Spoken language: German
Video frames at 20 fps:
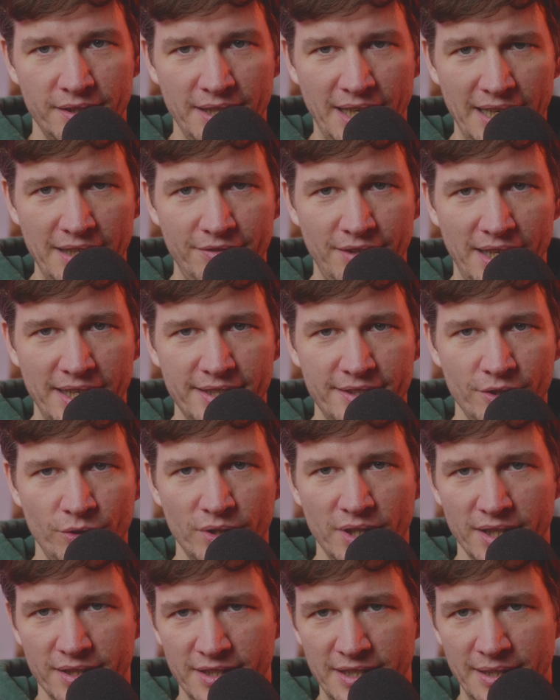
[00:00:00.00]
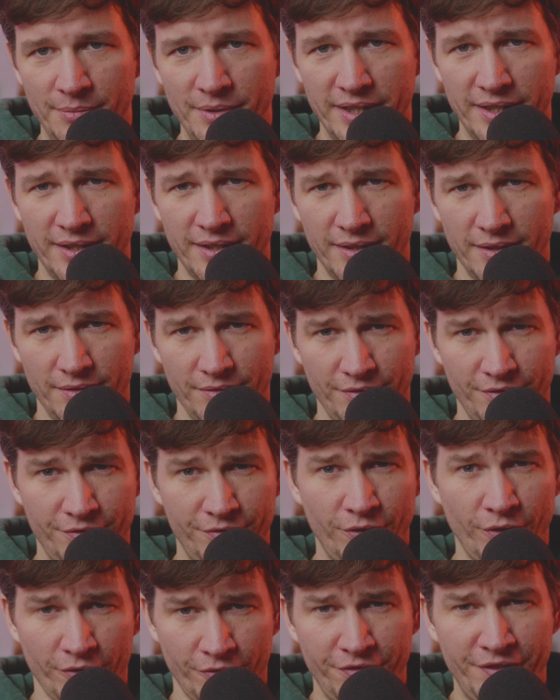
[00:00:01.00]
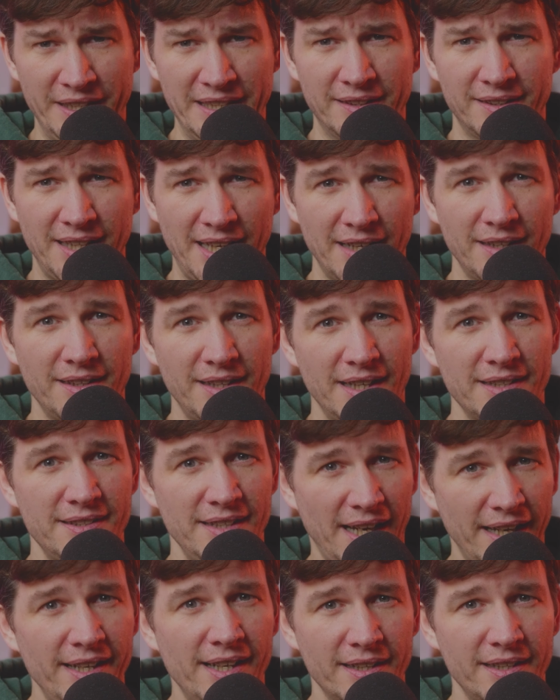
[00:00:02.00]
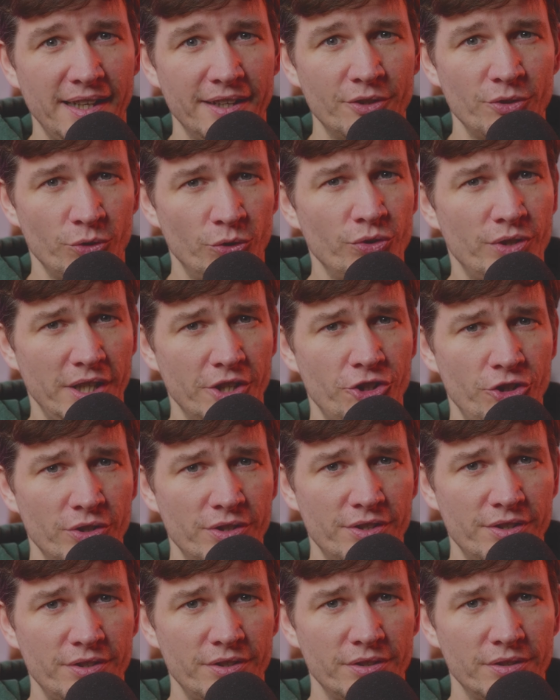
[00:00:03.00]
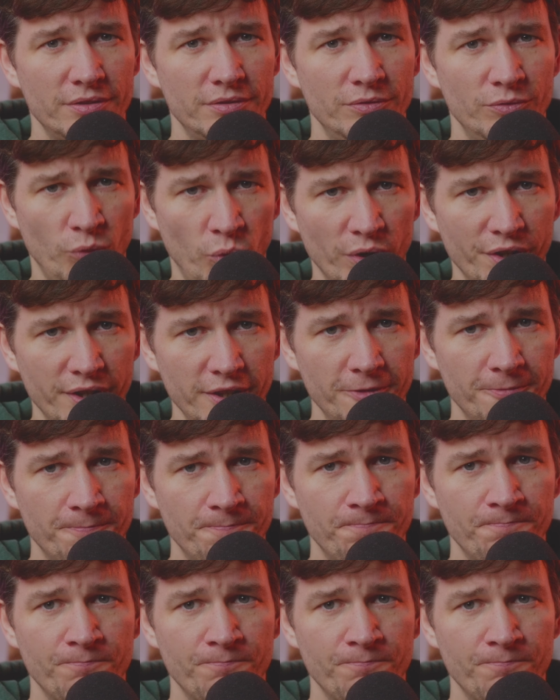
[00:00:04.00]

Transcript: teilweise oder ziemlich von vielen Krankenkassen anerkannt und unterstützt wurde.